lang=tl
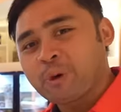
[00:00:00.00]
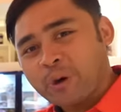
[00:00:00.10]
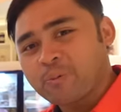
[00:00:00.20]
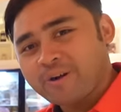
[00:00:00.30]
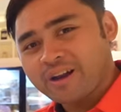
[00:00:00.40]
Okay
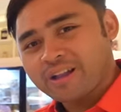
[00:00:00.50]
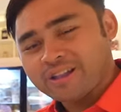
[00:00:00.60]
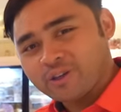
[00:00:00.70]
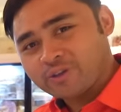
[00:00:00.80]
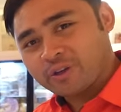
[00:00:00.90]
pare,
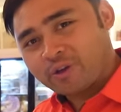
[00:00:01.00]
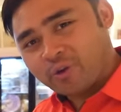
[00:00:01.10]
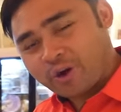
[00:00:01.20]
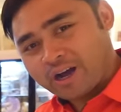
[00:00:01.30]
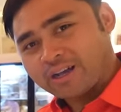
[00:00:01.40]
dito sa
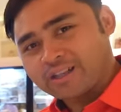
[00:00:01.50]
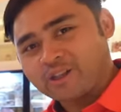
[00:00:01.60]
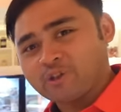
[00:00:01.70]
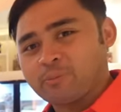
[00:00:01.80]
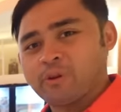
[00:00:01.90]
Okada, dito
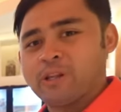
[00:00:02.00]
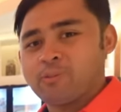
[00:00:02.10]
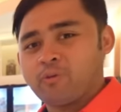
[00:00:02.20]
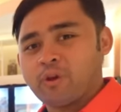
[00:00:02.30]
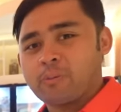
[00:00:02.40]
sa Bendy
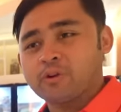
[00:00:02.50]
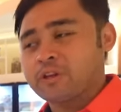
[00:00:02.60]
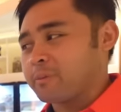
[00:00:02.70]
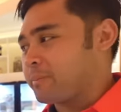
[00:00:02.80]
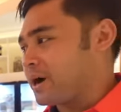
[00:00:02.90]
Buffet, meron
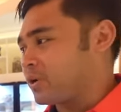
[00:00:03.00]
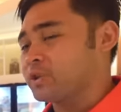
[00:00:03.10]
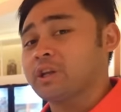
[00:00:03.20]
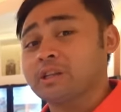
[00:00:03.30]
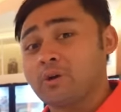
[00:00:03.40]
silang bagong
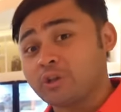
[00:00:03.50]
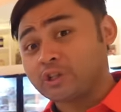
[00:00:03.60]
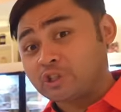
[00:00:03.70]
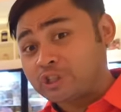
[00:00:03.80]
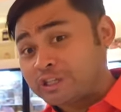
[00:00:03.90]
tinatawag na
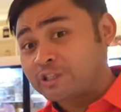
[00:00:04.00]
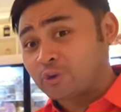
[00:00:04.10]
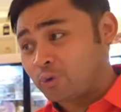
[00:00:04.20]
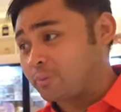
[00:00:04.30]
cheese room.